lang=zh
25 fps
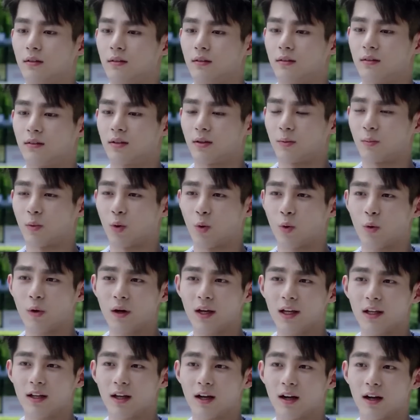怎么
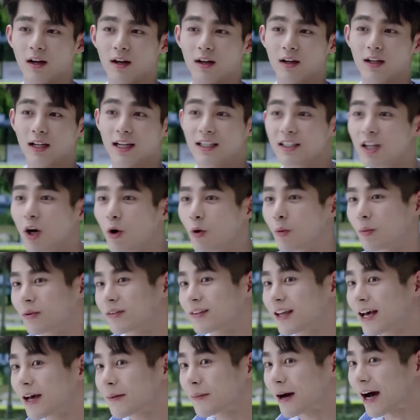会呢？赶巧我不
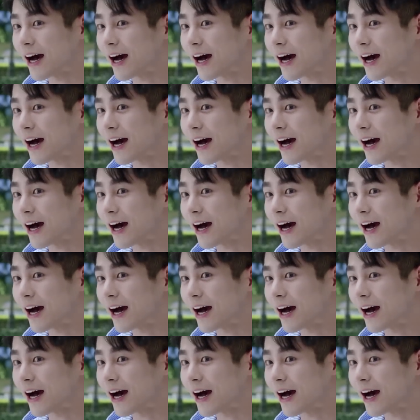在